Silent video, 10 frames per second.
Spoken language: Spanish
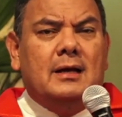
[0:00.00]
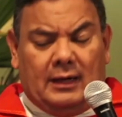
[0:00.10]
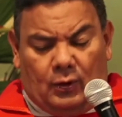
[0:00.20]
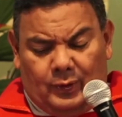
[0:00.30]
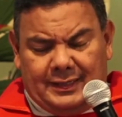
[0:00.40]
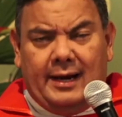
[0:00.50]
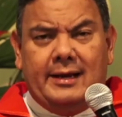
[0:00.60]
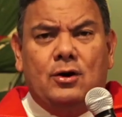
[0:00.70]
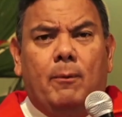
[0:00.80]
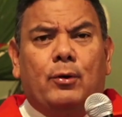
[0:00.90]
Recuerden el
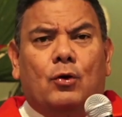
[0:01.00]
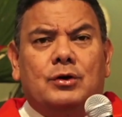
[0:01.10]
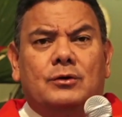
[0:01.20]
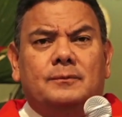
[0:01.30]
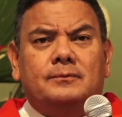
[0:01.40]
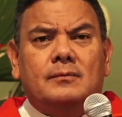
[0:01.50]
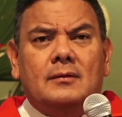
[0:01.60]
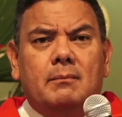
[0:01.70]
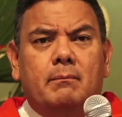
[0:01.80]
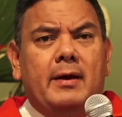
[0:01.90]
hijo pródigo.
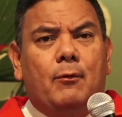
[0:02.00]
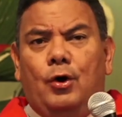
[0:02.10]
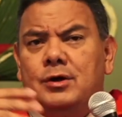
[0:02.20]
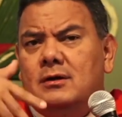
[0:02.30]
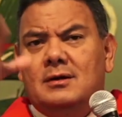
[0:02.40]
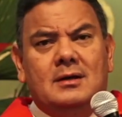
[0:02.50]
Me voy